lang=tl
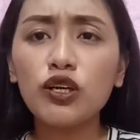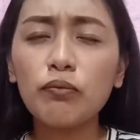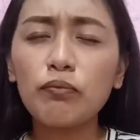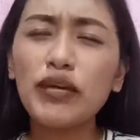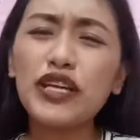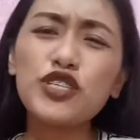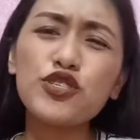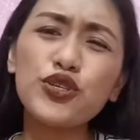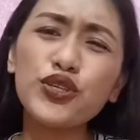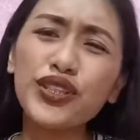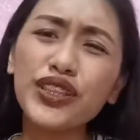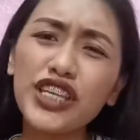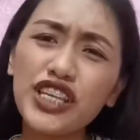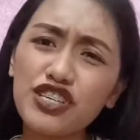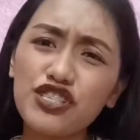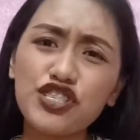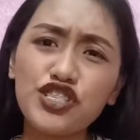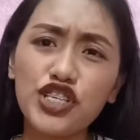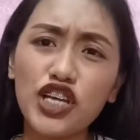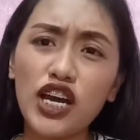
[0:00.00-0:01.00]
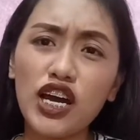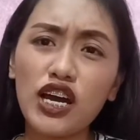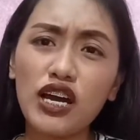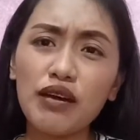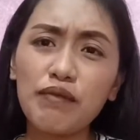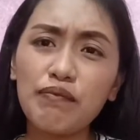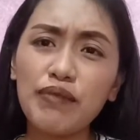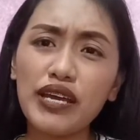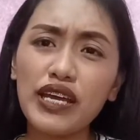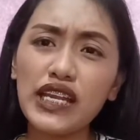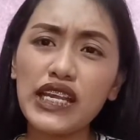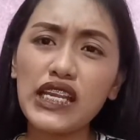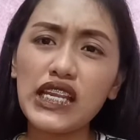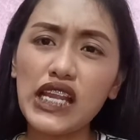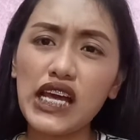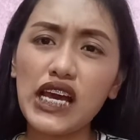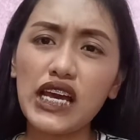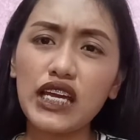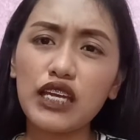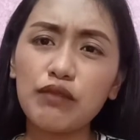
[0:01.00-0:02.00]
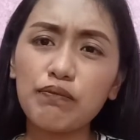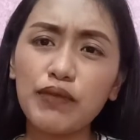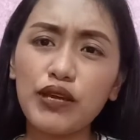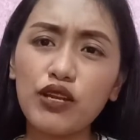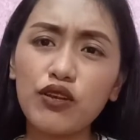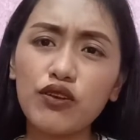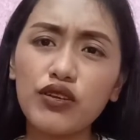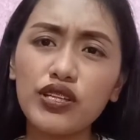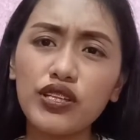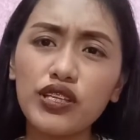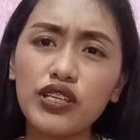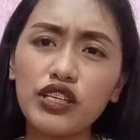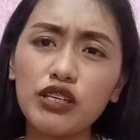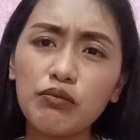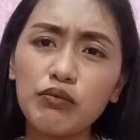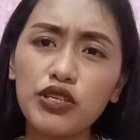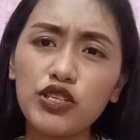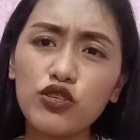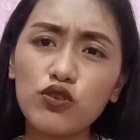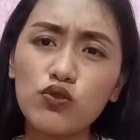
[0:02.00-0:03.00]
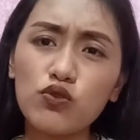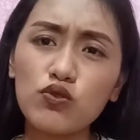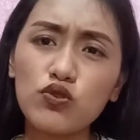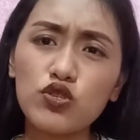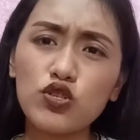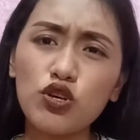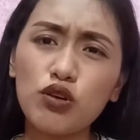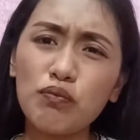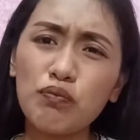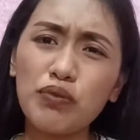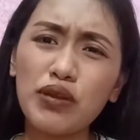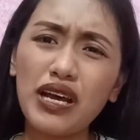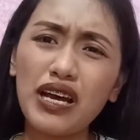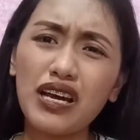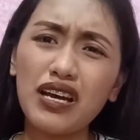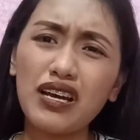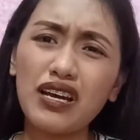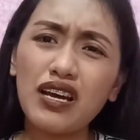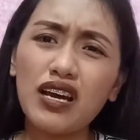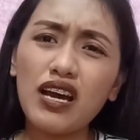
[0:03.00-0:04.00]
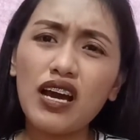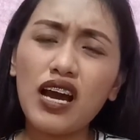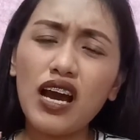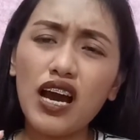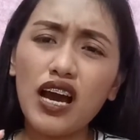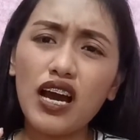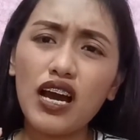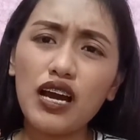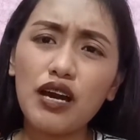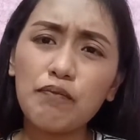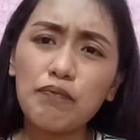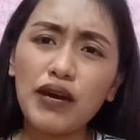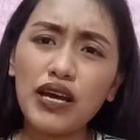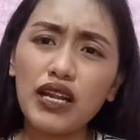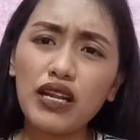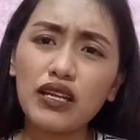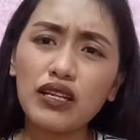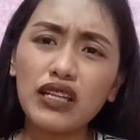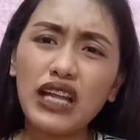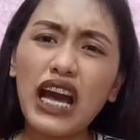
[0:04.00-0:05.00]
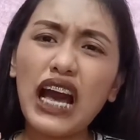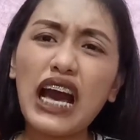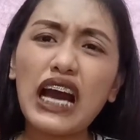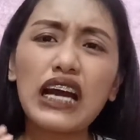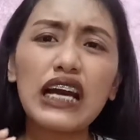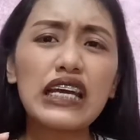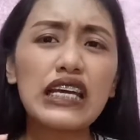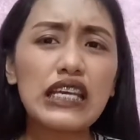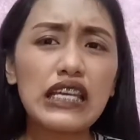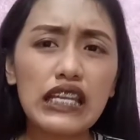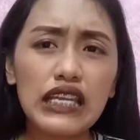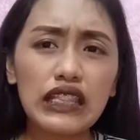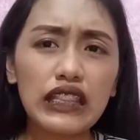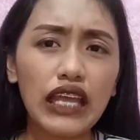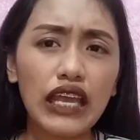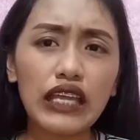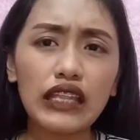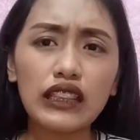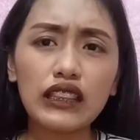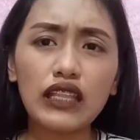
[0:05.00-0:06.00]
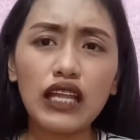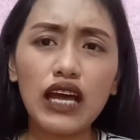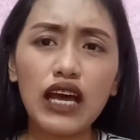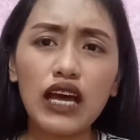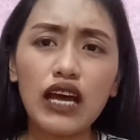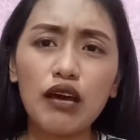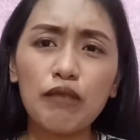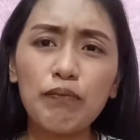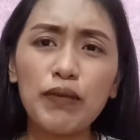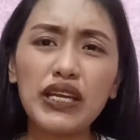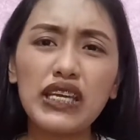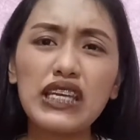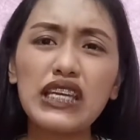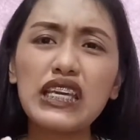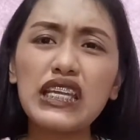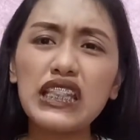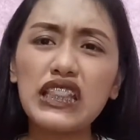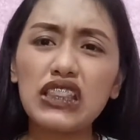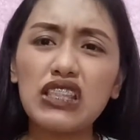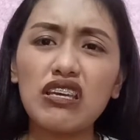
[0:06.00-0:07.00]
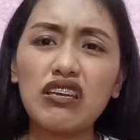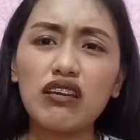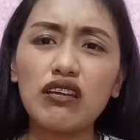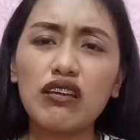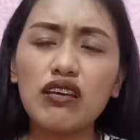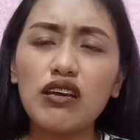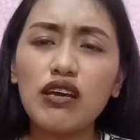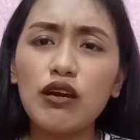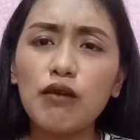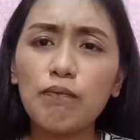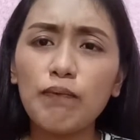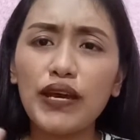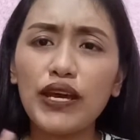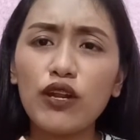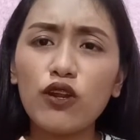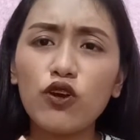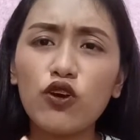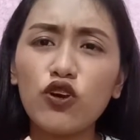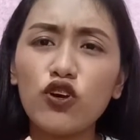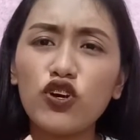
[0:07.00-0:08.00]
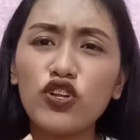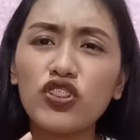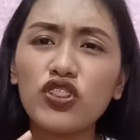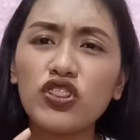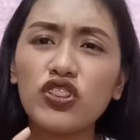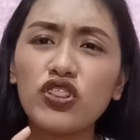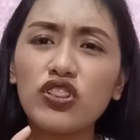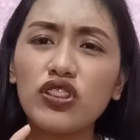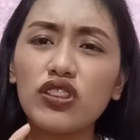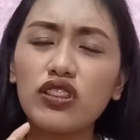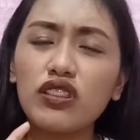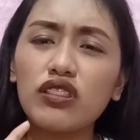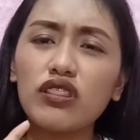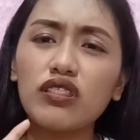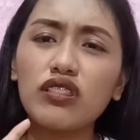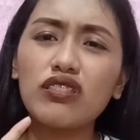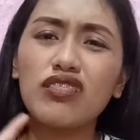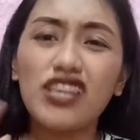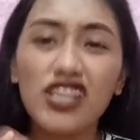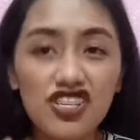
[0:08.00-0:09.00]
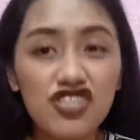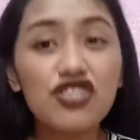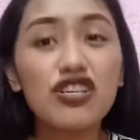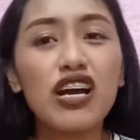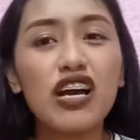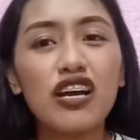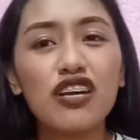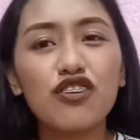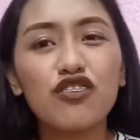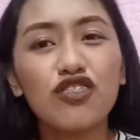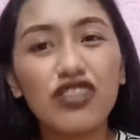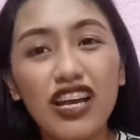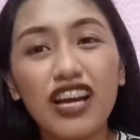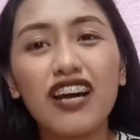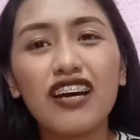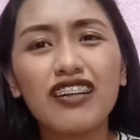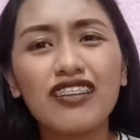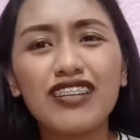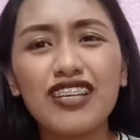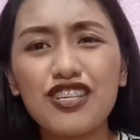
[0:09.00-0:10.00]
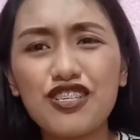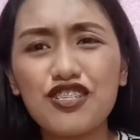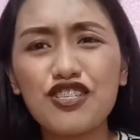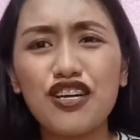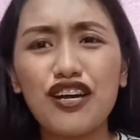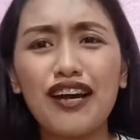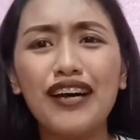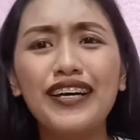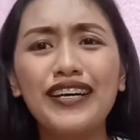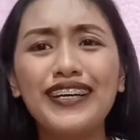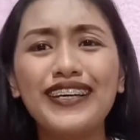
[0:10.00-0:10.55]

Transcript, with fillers: Medyo thick siya, very light, pero hindi naman yung sobrang uh, parang nakaka-irritate na pagiging thick. Pero thick siya, yun nga, thick siya.